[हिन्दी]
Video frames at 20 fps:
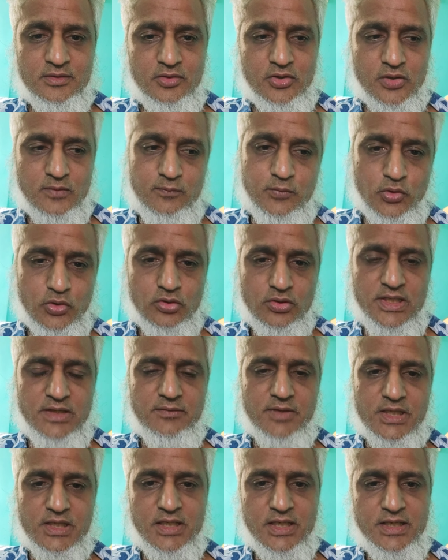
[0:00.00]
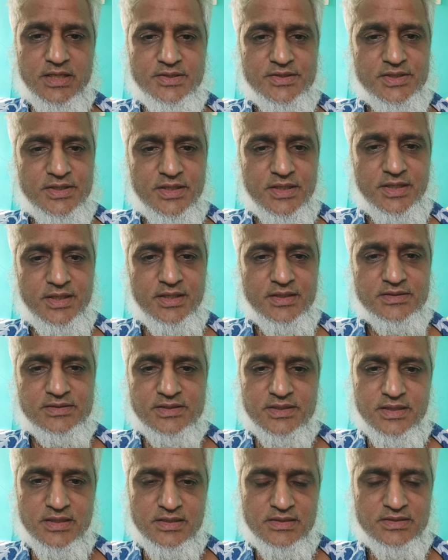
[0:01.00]
और वो लेवल का इंजीनियरिंग
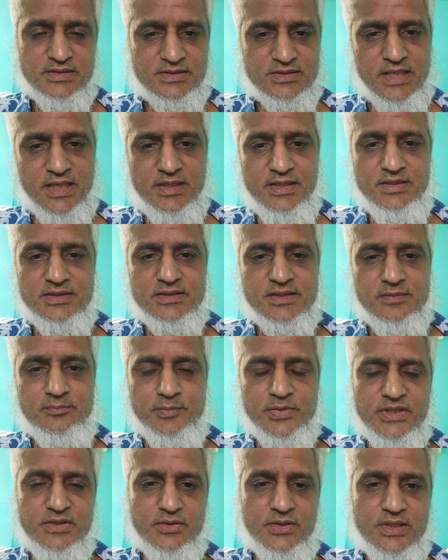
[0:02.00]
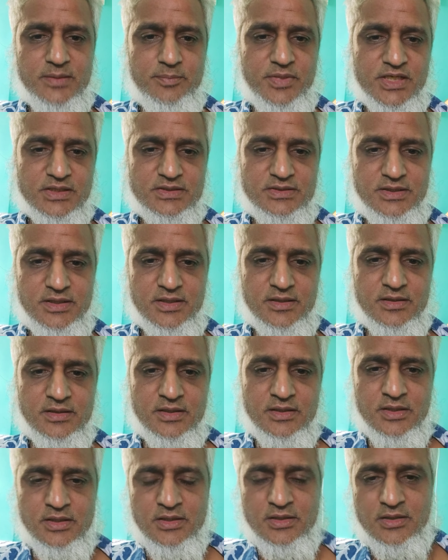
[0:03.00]
स्किल्स चाइनीज़ कंपनी के पास ही है
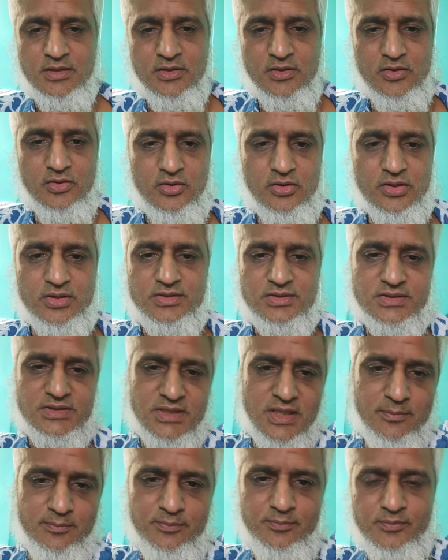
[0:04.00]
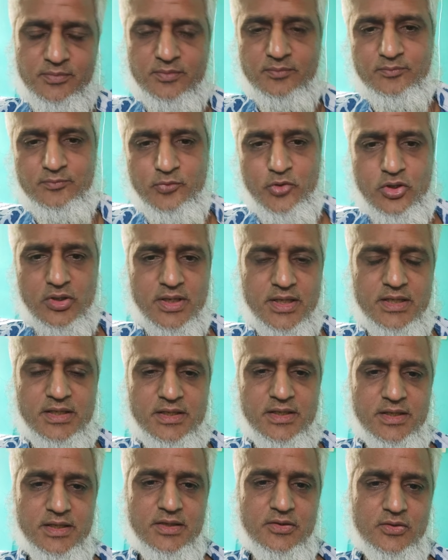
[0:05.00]
और सब फॉरेन
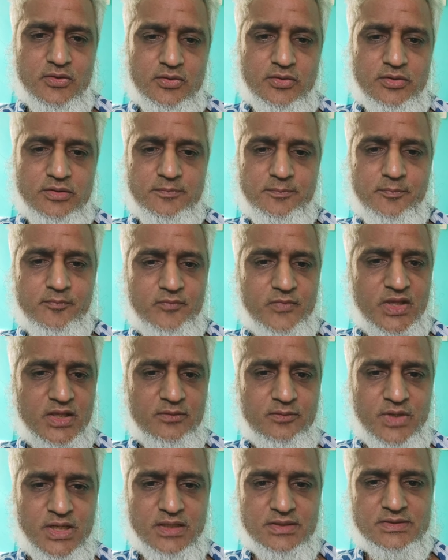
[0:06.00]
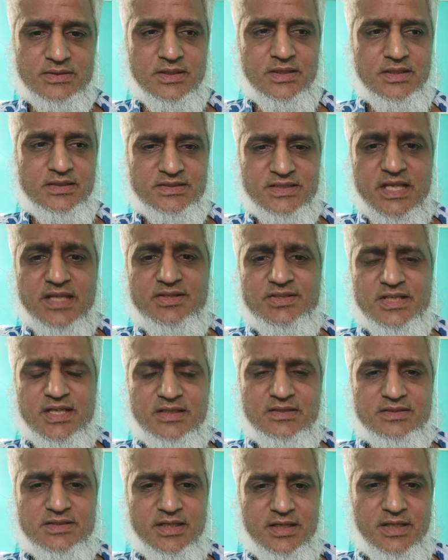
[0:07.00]
के लोग वहाँ से
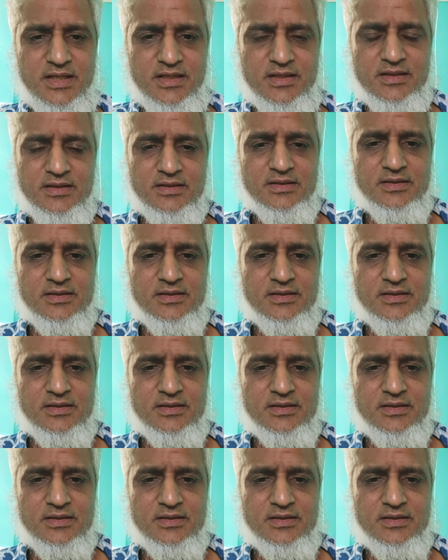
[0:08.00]
सेंजन सिटी